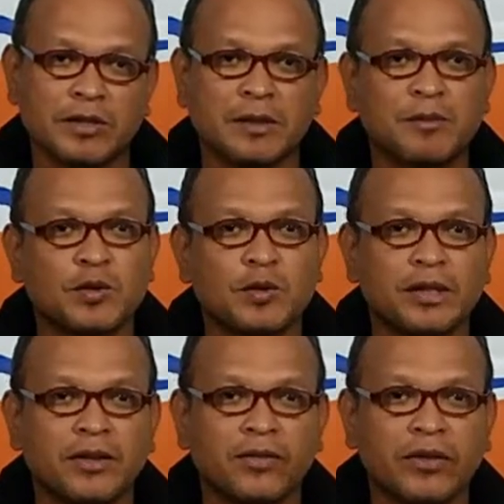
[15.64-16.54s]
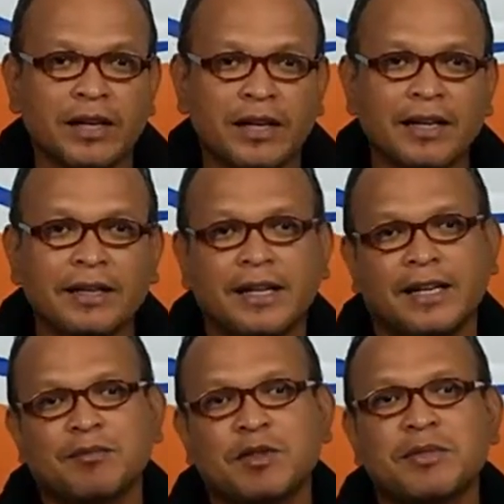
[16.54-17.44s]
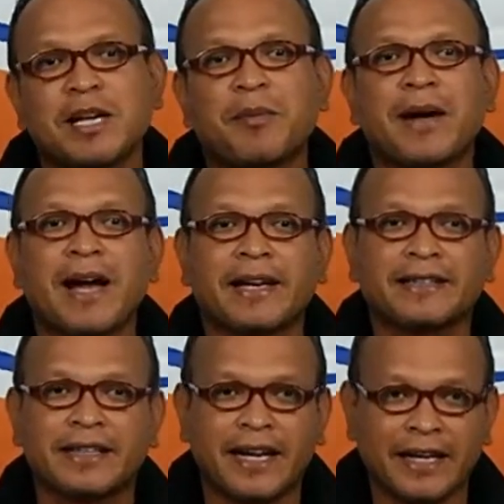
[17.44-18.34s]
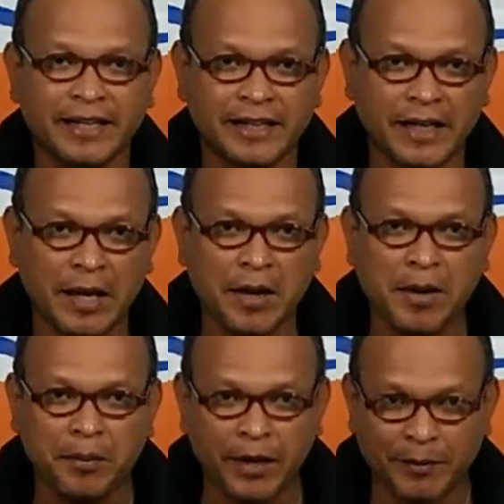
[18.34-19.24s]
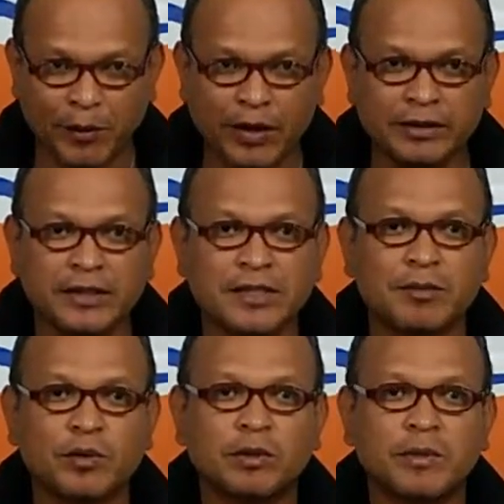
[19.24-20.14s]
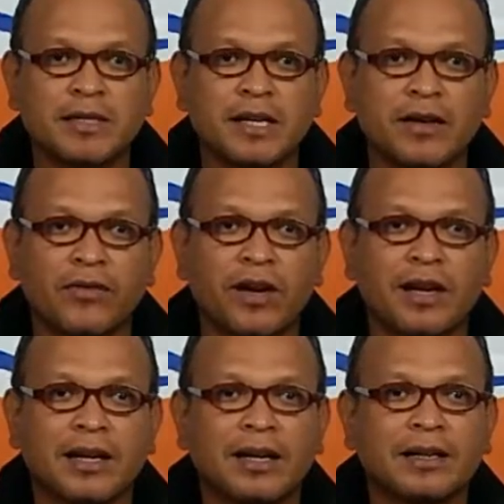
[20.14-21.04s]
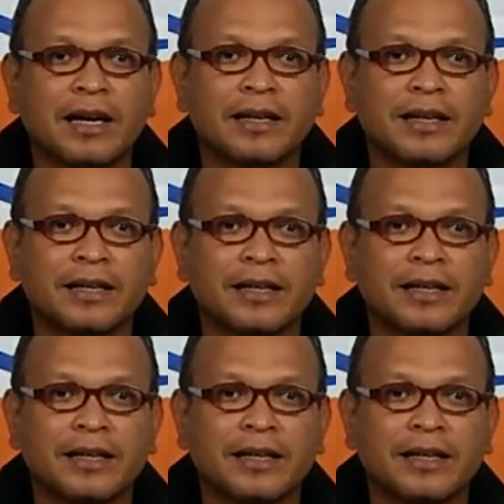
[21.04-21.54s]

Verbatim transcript: Gus Samsudin viral dalam beberapa hari terakhir ini. Padepokan tersebut menjadi viral karena